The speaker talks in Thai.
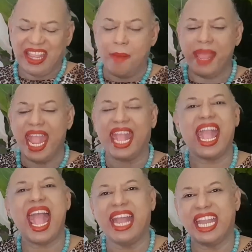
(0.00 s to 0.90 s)
ต่อมา
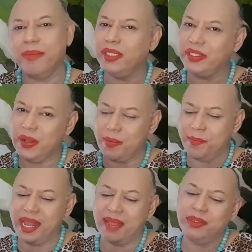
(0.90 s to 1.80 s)
ค่ะท่านผู้ชม
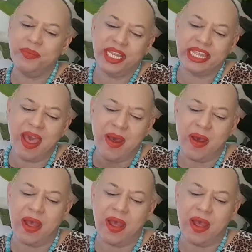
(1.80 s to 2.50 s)
มารับชมกันต่อ